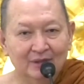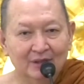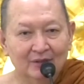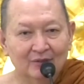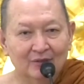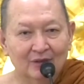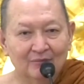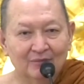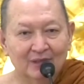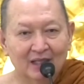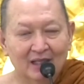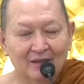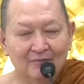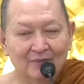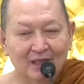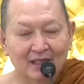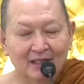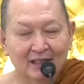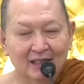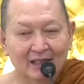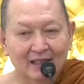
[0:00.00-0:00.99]
มีความตั้ง
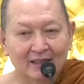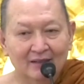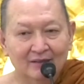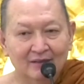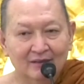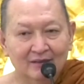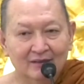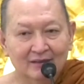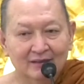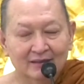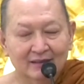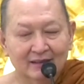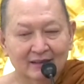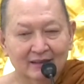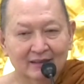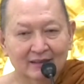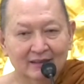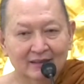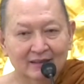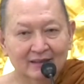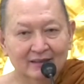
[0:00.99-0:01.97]
มั่นแล้วนะ
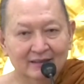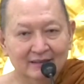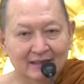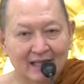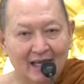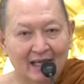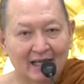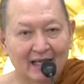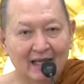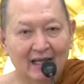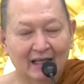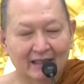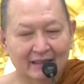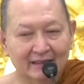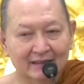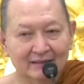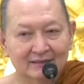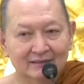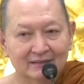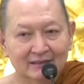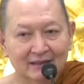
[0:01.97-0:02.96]
แยกขัน
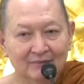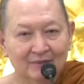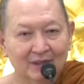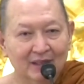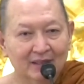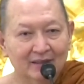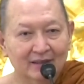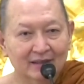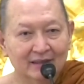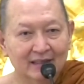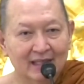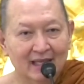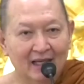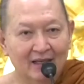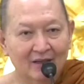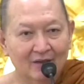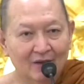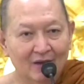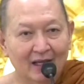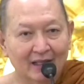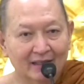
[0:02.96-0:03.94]
ยังไม่เคยแยก
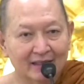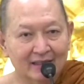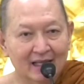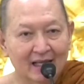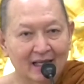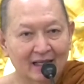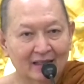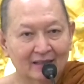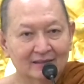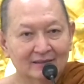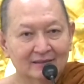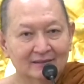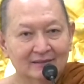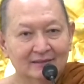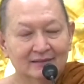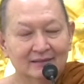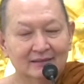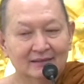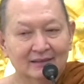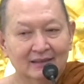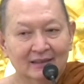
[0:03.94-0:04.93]
ก็หัดแยก
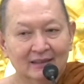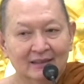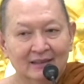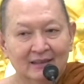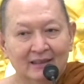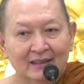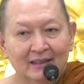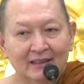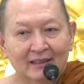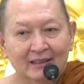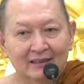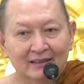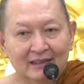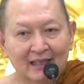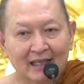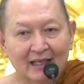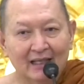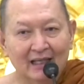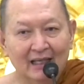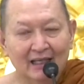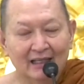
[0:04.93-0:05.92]
นะแย
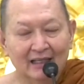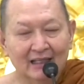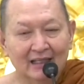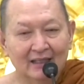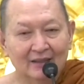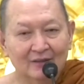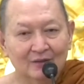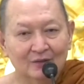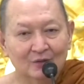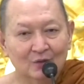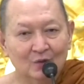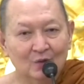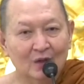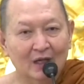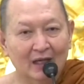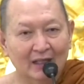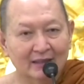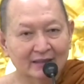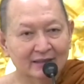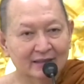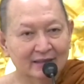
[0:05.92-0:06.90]
กขันแล้วดู
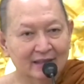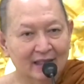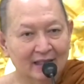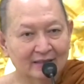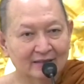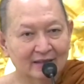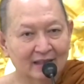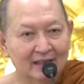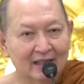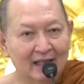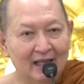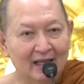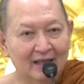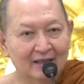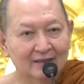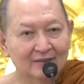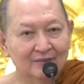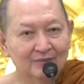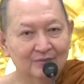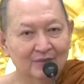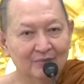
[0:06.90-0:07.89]
ขันแสดงใจรัก
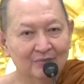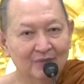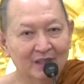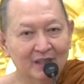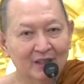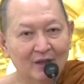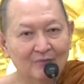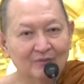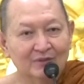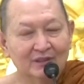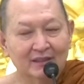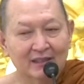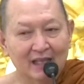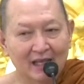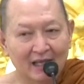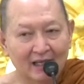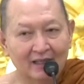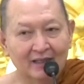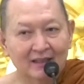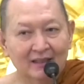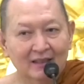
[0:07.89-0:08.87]
มันไม่ยอมแสด
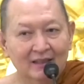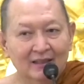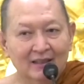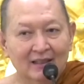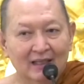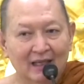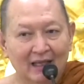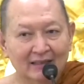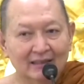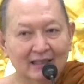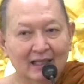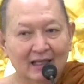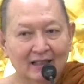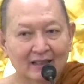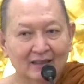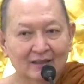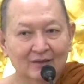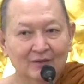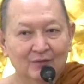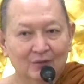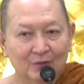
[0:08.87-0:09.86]
งหาทาง
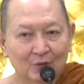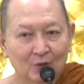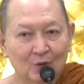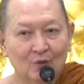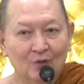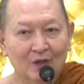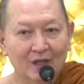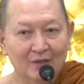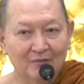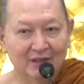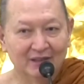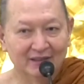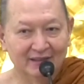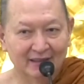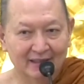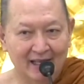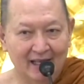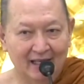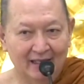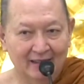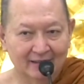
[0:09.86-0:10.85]
ดูให้มันแส
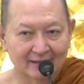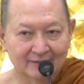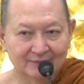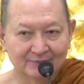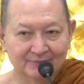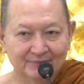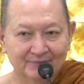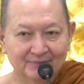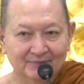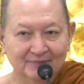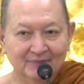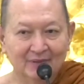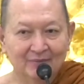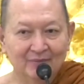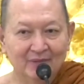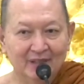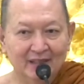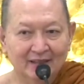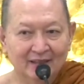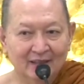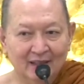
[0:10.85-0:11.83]
ดง มัน
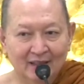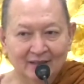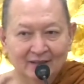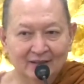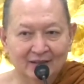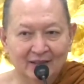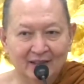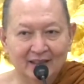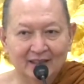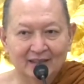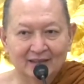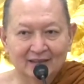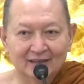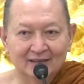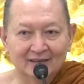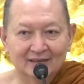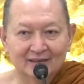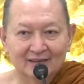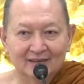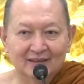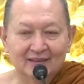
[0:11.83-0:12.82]
มีทริค
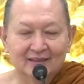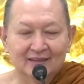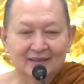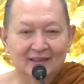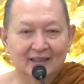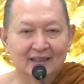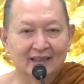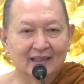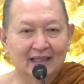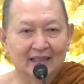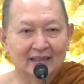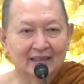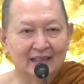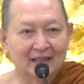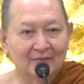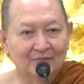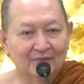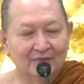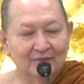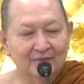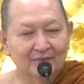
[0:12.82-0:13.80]
ในการ
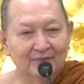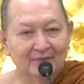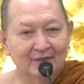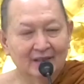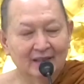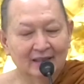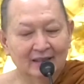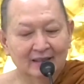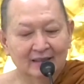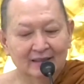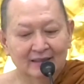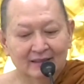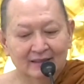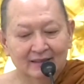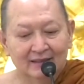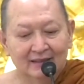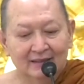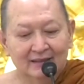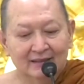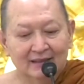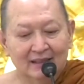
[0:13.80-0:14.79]
ทำนะ
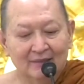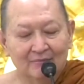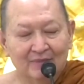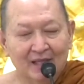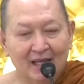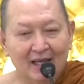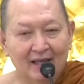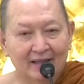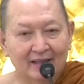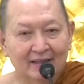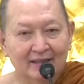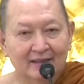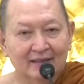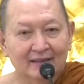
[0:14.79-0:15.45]
ทำได้